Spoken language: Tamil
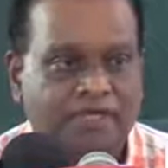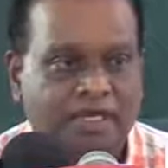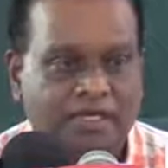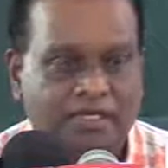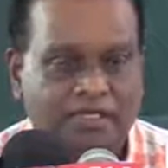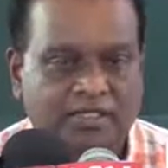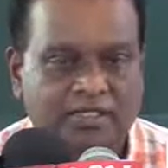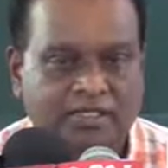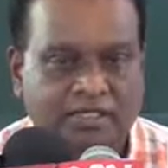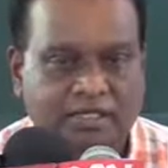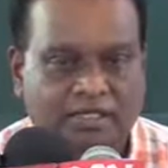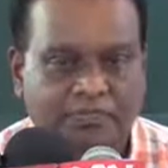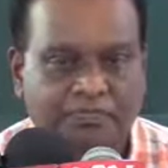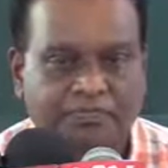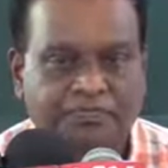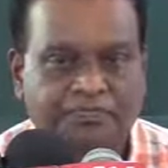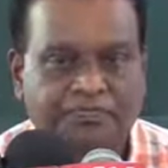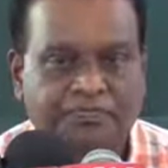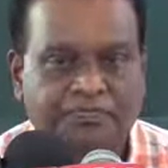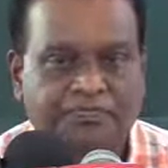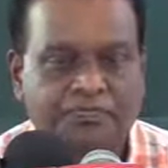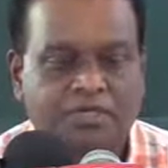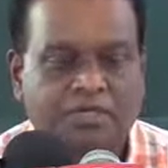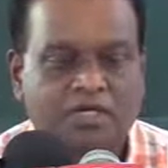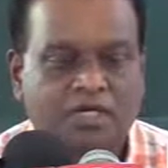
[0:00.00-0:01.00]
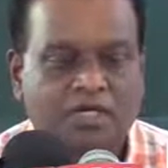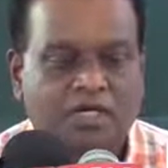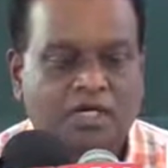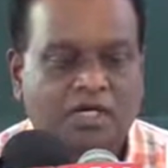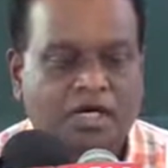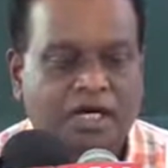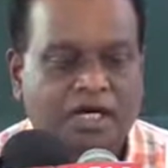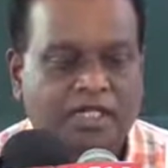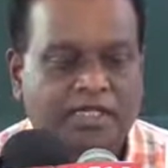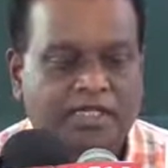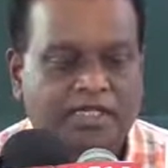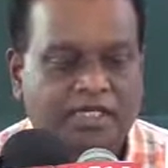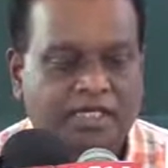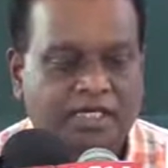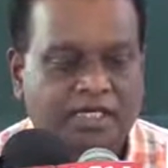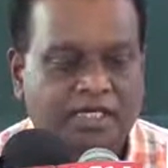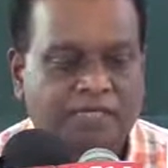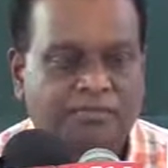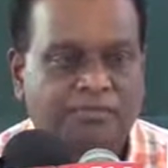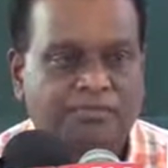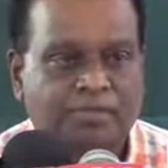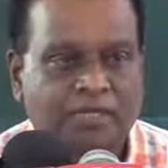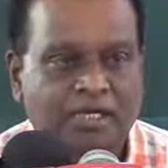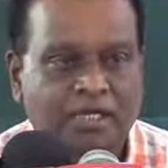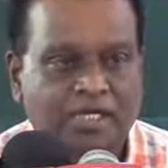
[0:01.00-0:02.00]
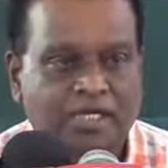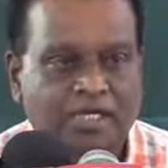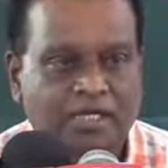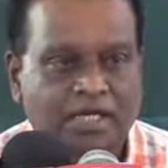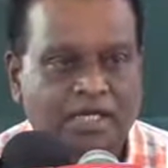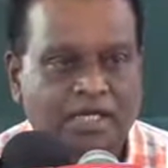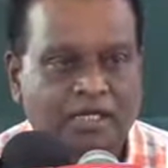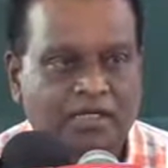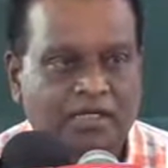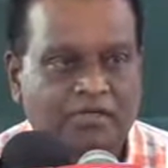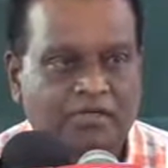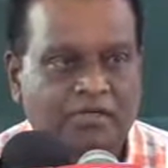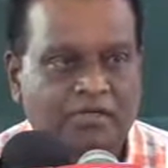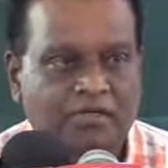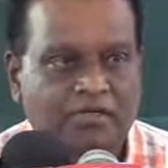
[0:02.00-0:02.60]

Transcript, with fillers: வழங்குதல் அந்த பணியில்